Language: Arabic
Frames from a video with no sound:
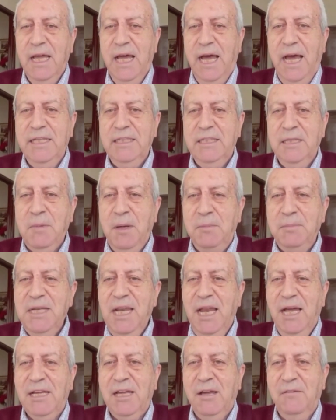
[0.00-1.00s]
هيدي ما
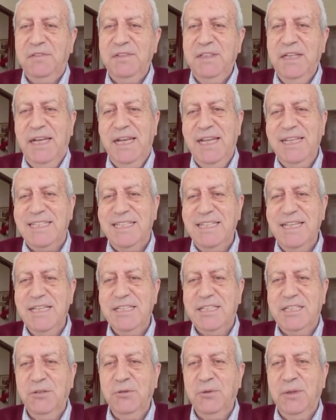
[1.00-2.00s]
بينحكى فيها لا
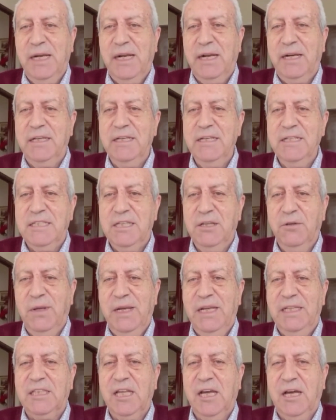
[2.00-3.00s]
سياسي ولا رئاسي
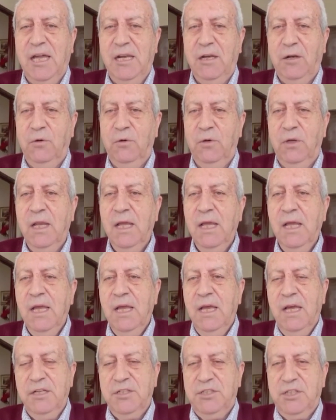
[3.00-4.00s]
ولا تغلغل
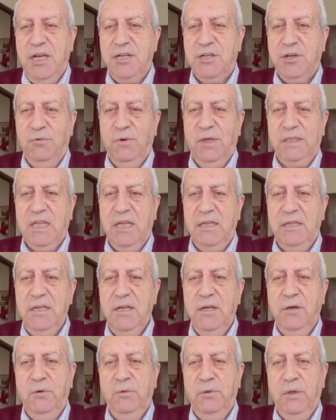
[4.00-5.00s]
الجيش
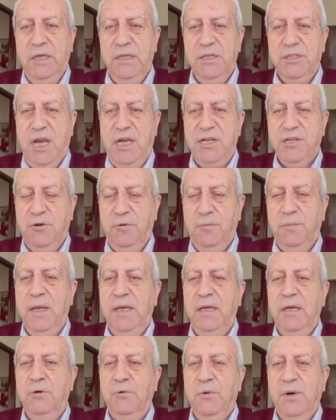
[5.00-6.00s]
الوطني هو الجيش
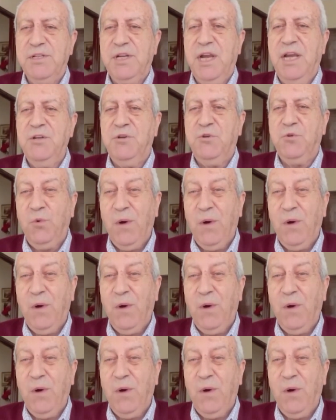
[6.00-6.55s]
اللبناني هو جيش